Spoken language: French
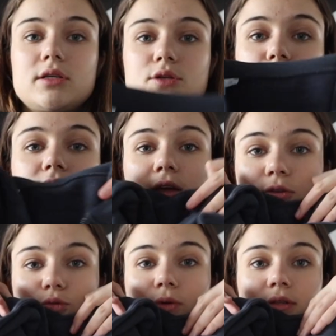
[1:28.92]
C'est juste
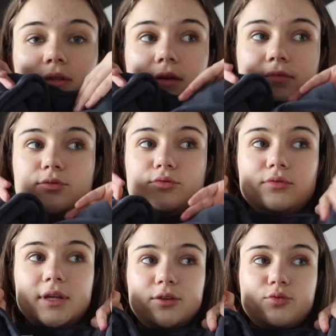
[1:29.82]
un sweat avec
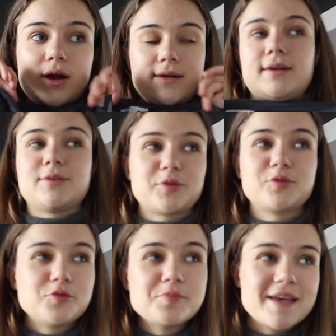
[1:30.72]
une étoile, genre un truc
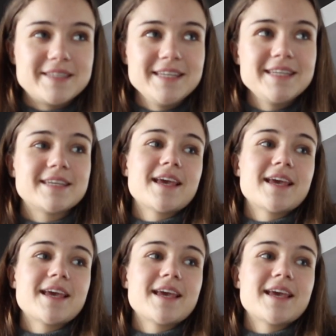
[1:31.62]
tout basique.